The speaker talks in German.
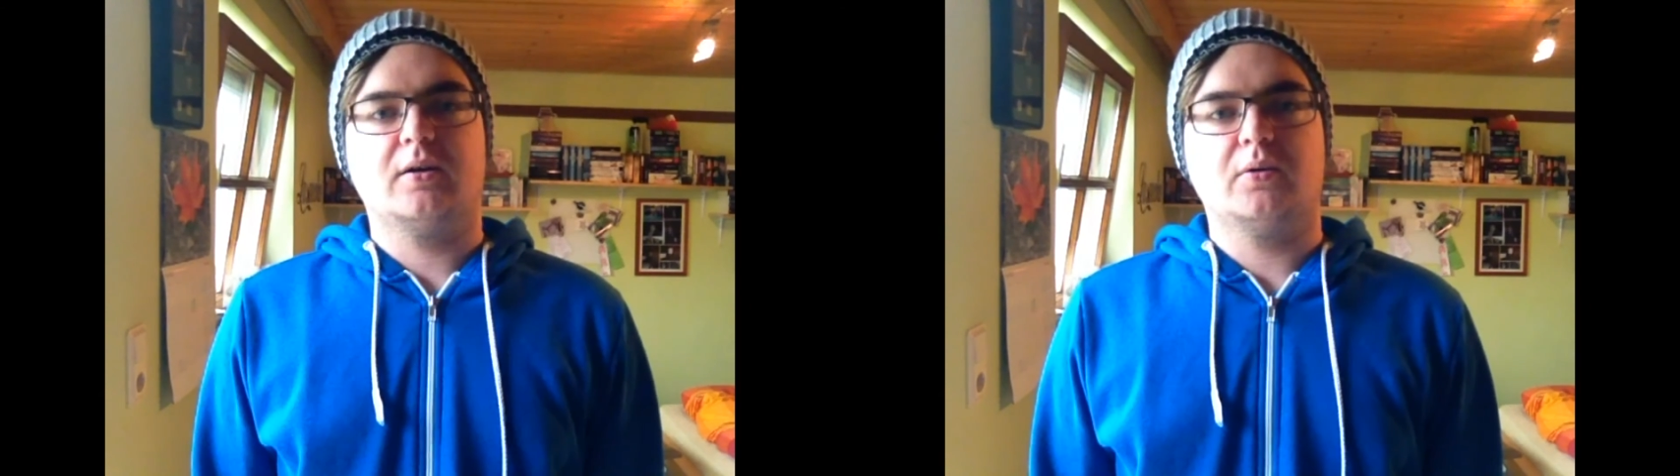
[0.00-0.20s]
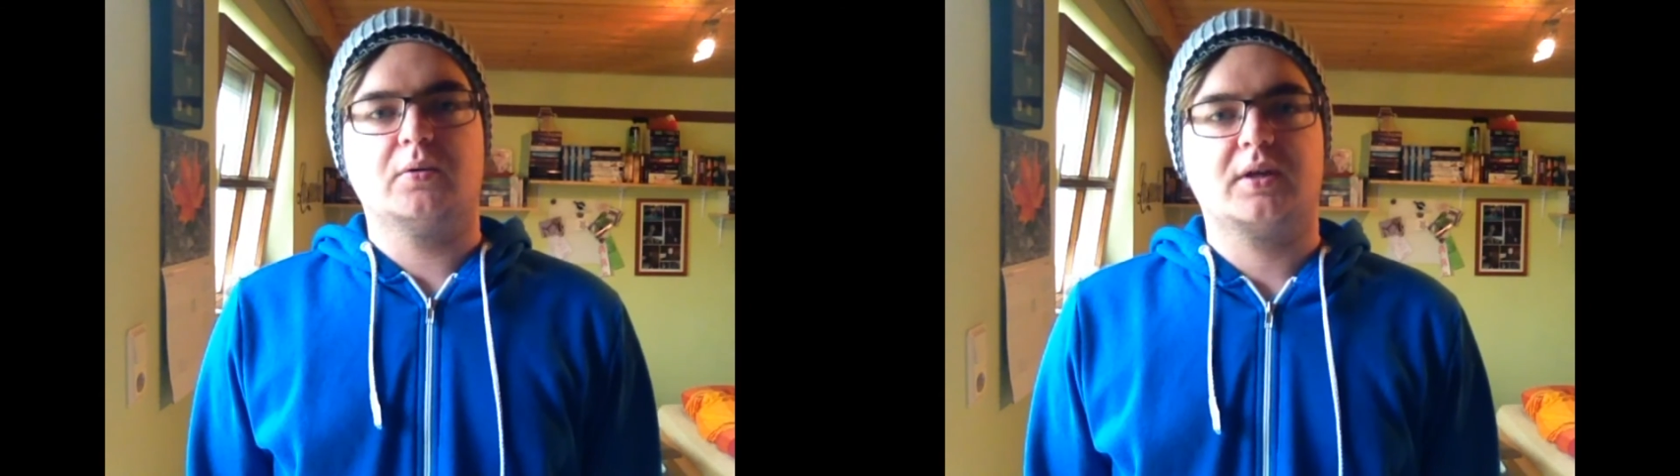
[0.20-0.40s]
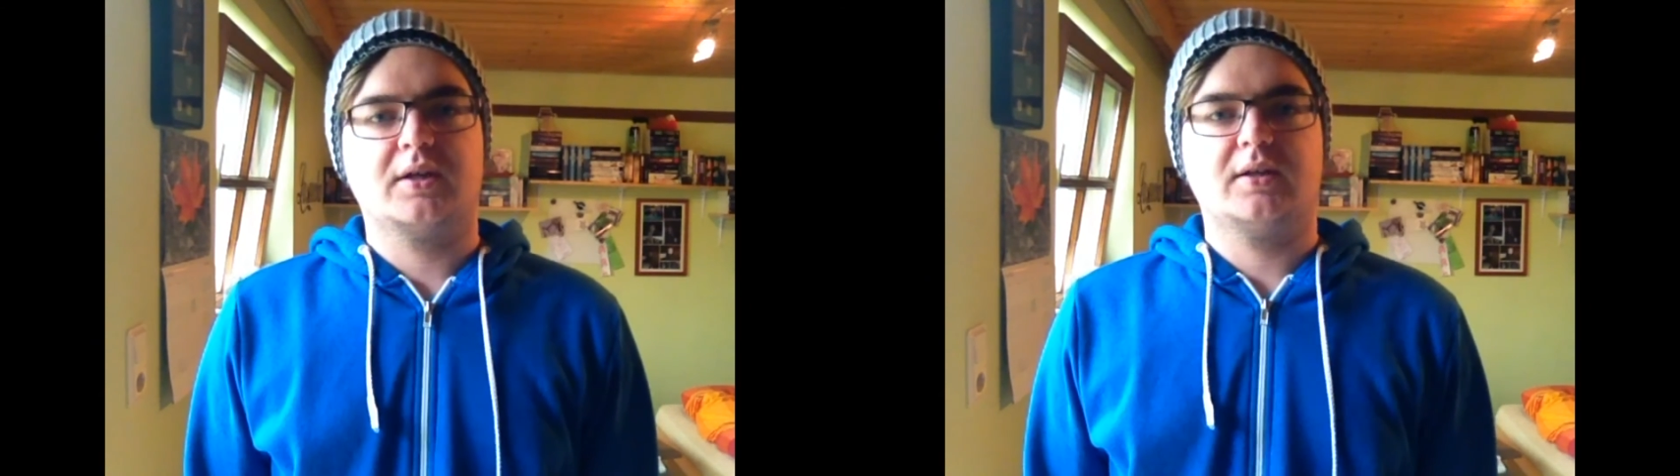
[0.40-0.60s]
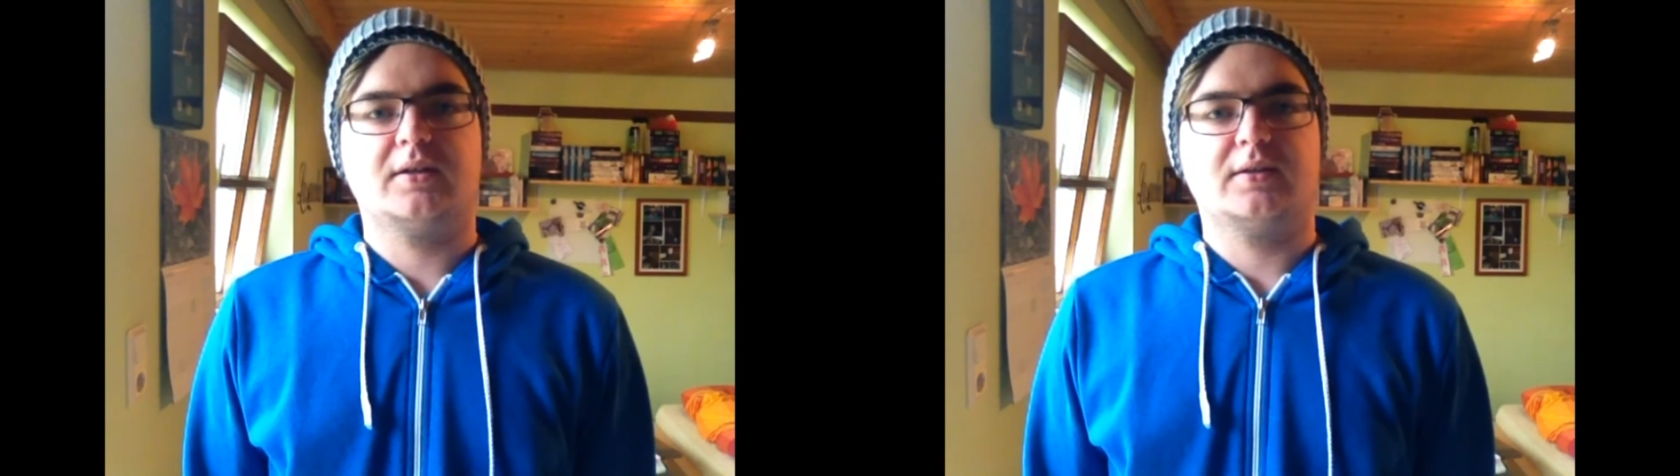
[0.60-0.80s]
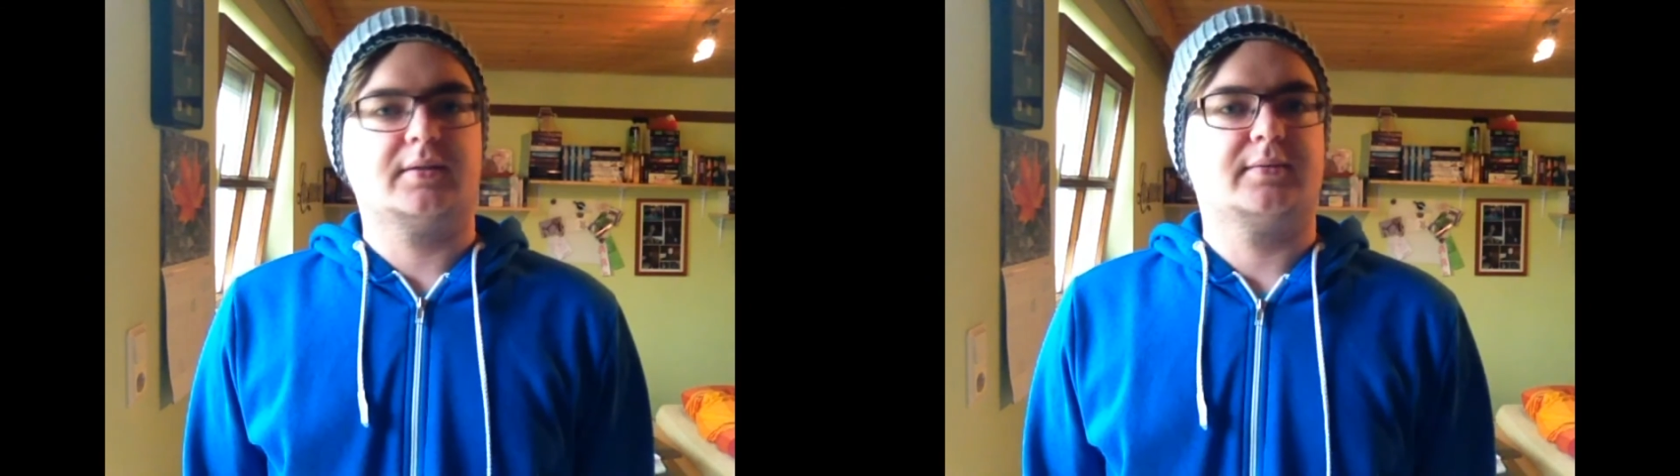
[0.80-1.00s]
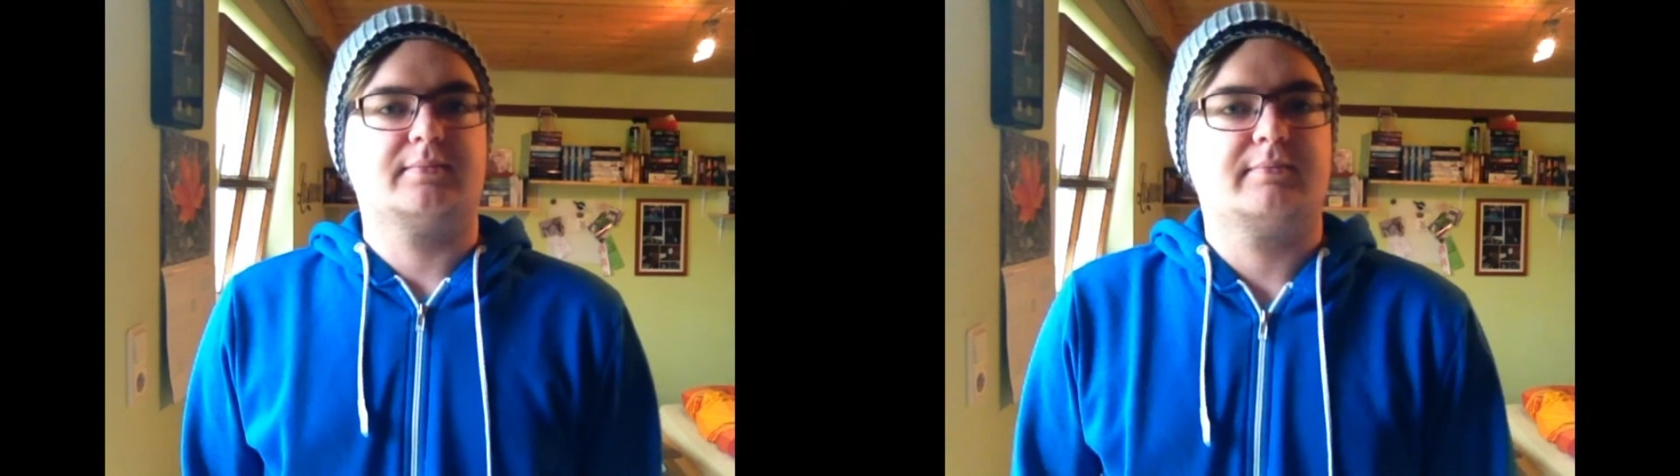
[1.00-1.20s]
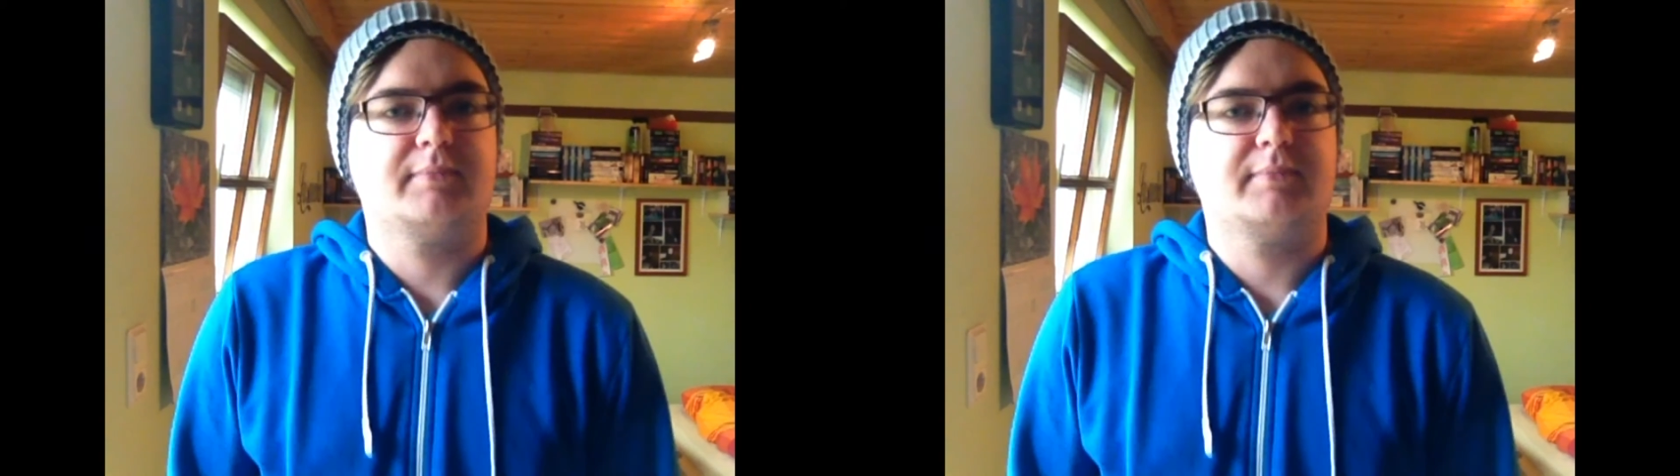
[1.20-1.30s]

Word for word: Oder